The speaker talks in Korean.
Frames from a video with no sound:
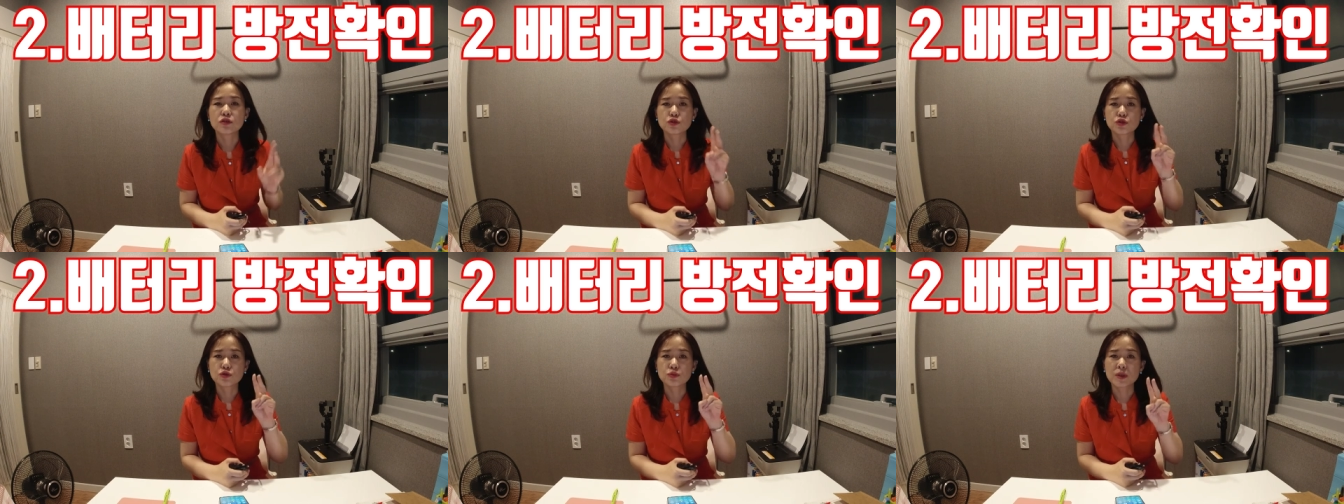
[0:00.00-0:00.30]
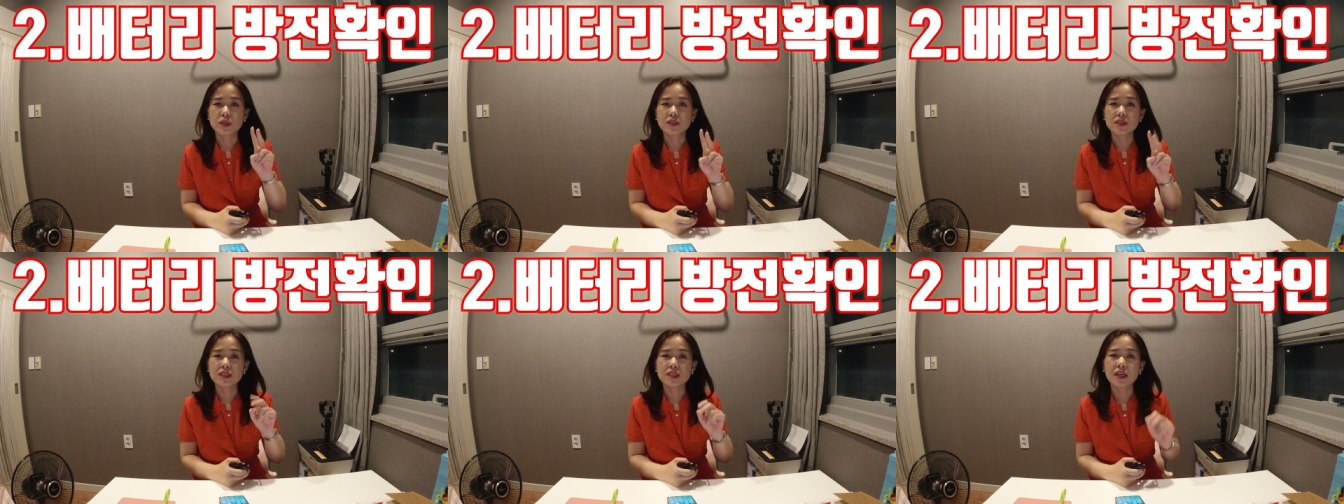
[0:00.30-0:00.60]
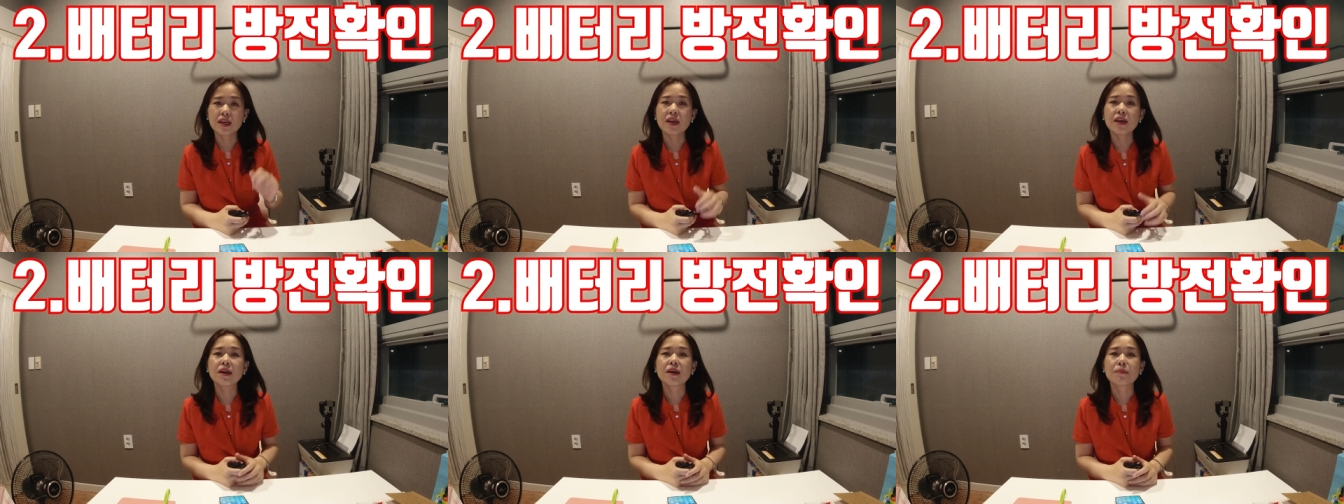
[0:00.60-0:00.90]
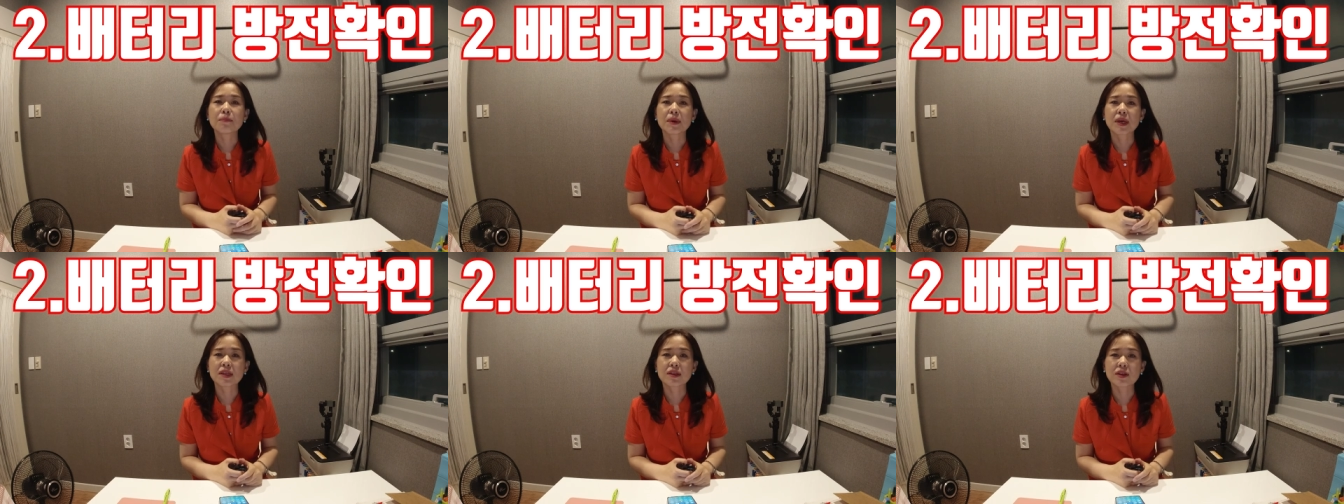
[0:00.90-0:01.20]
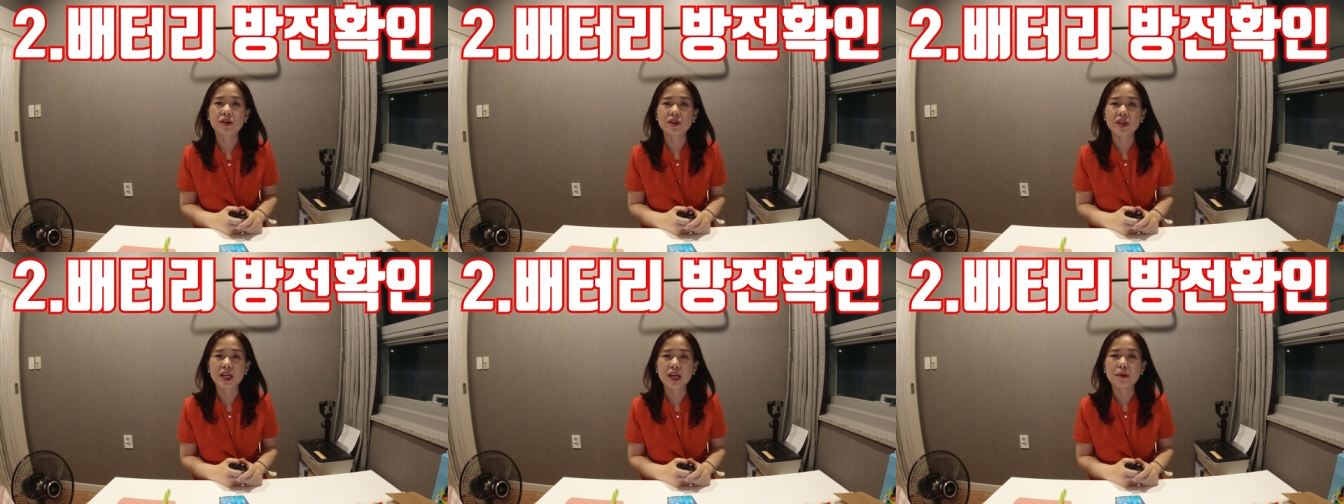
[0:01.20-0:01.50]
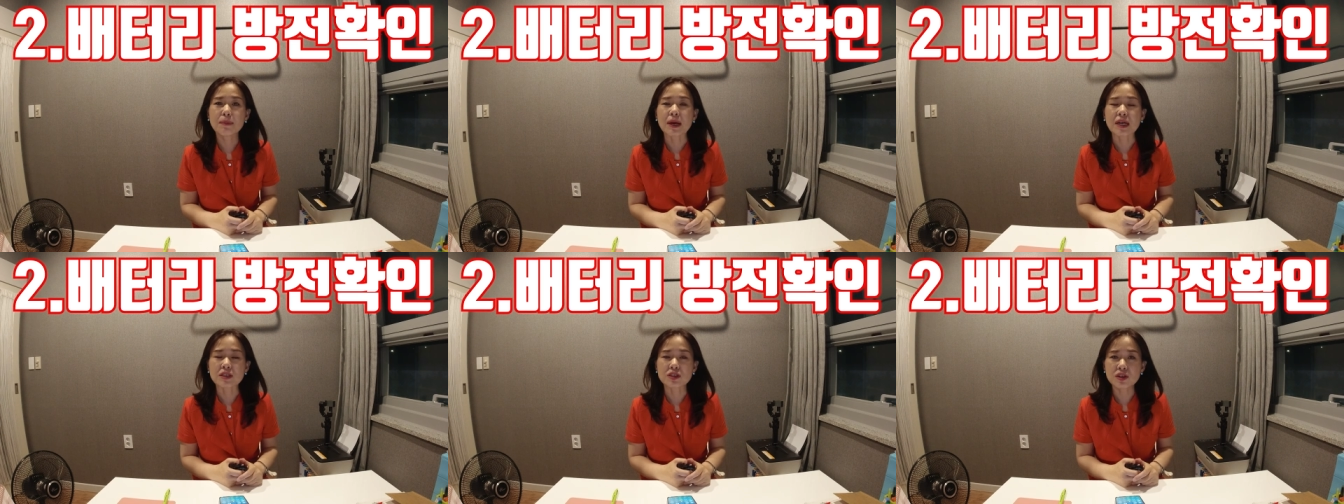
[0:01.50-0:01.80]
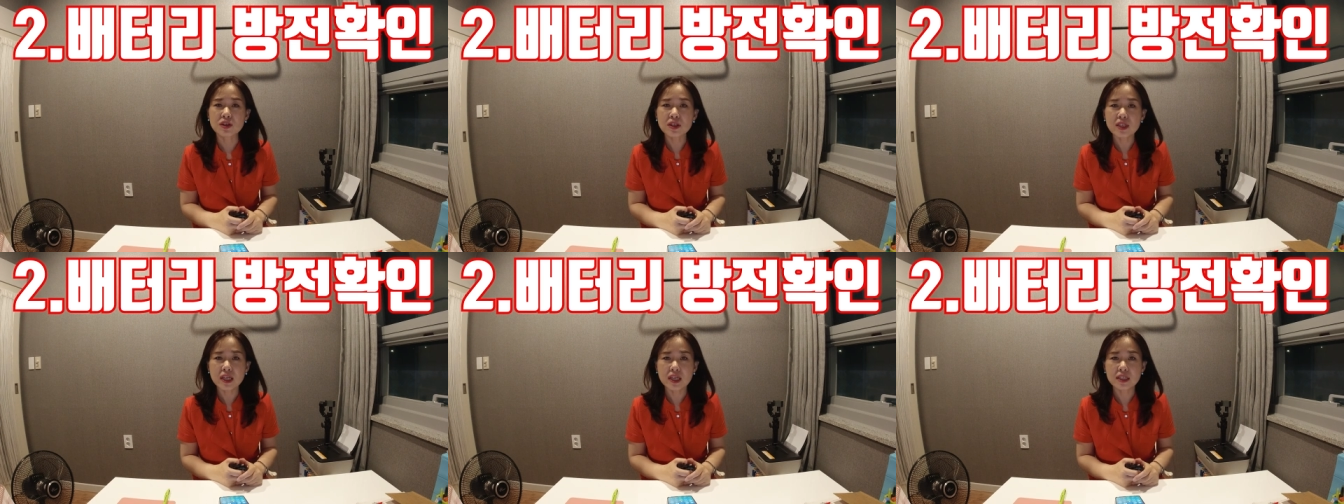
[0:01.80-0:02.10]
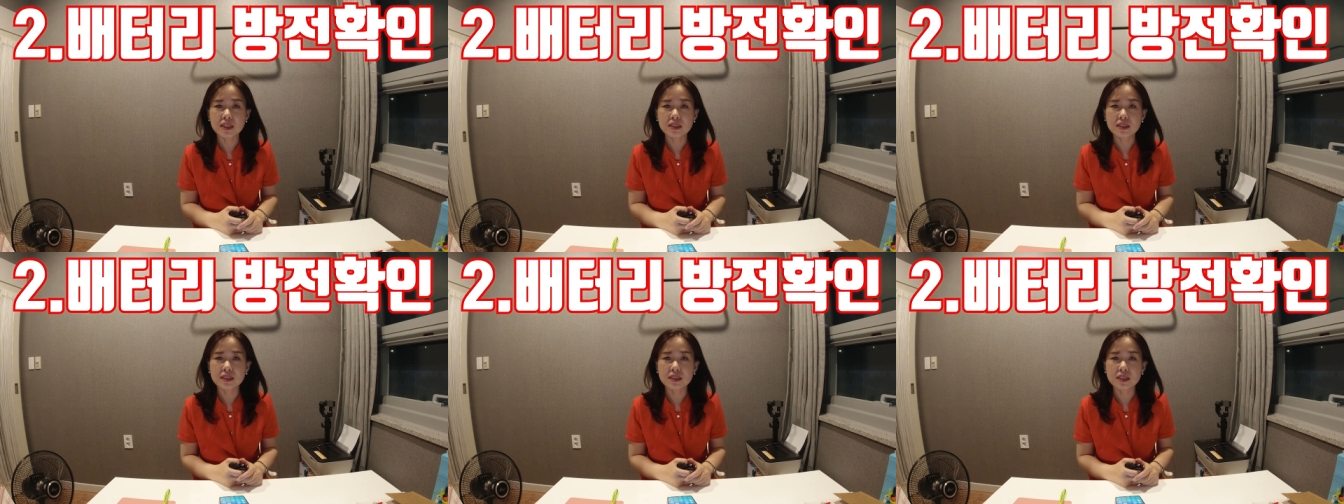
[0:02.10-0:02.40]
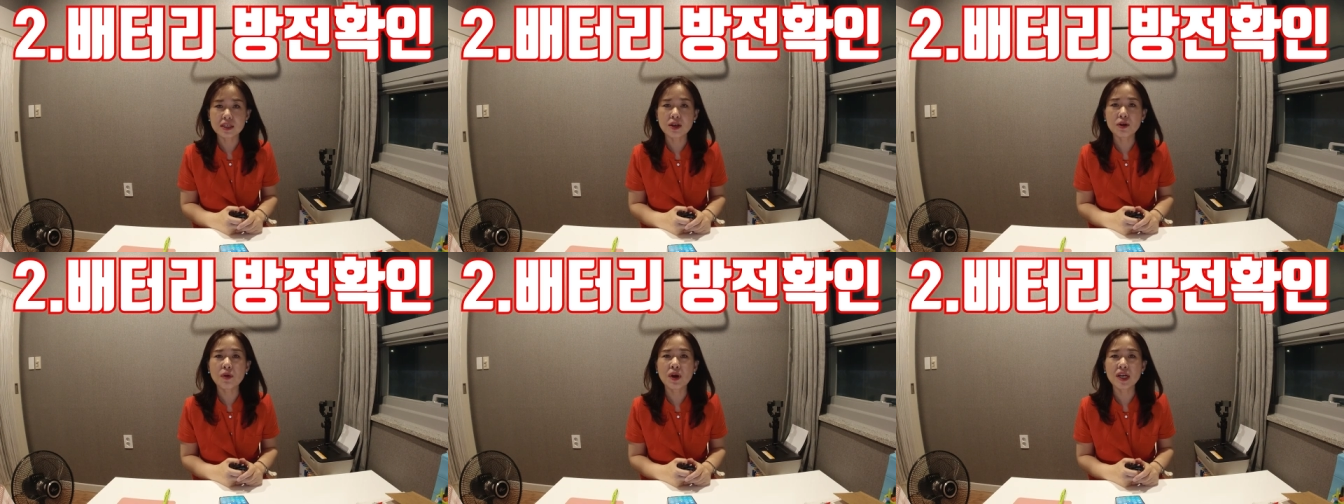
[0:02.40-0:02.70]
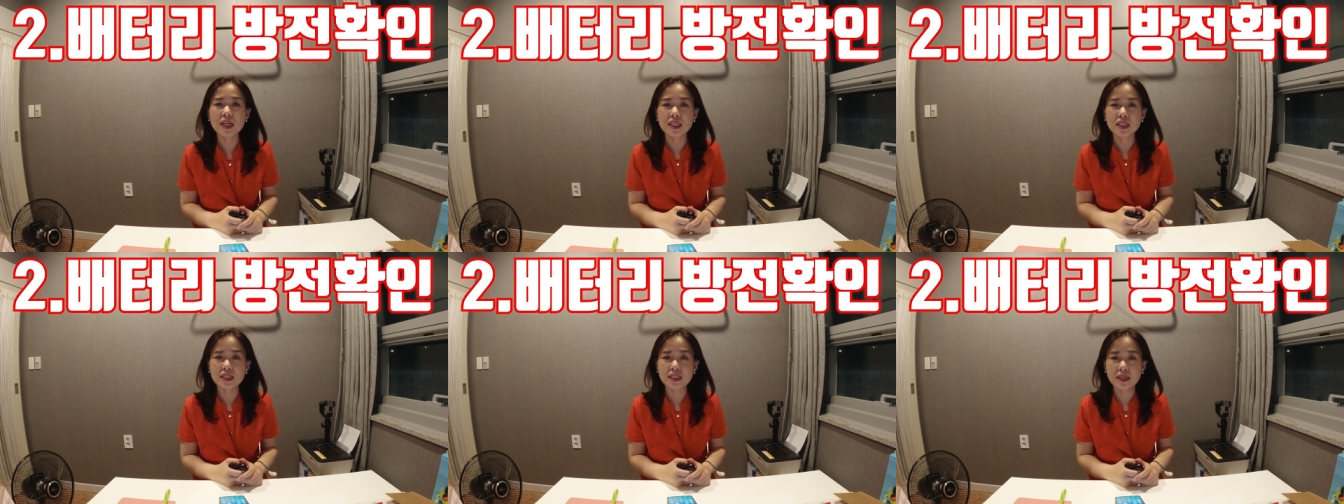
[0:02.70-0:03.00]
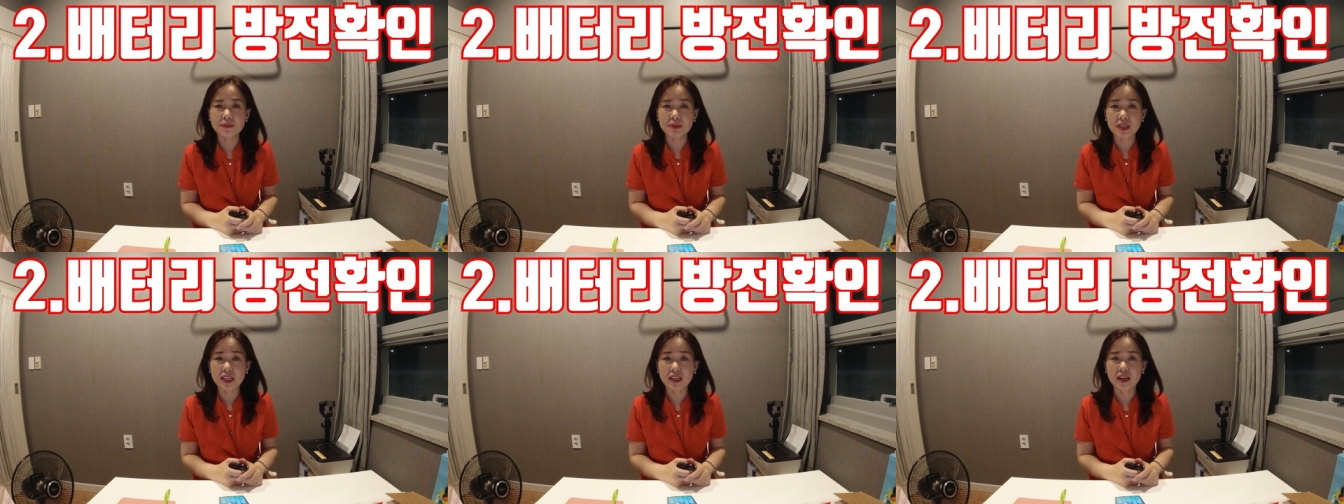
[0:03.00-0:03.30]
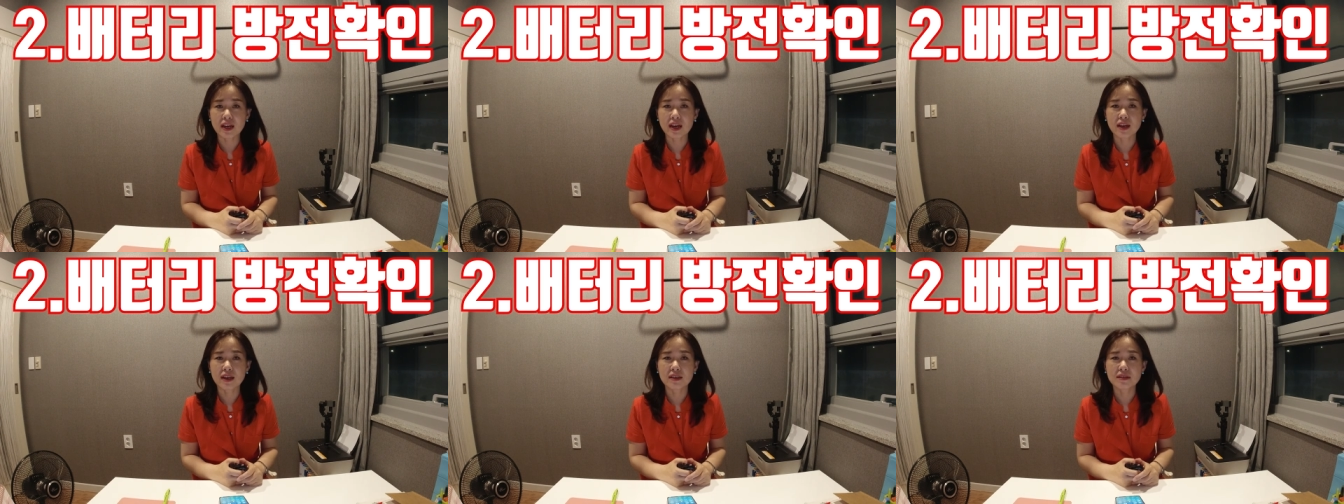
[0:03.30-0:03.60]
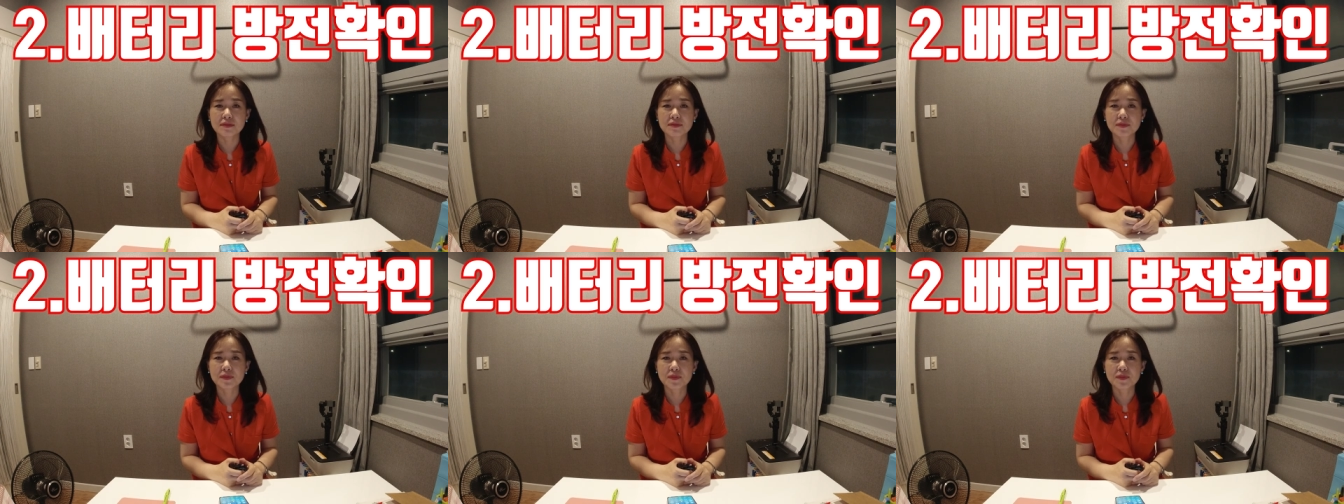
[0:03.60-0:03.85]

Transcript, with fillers: 두 번째, 배터리가 방전되어 있는지 확인을 합니다.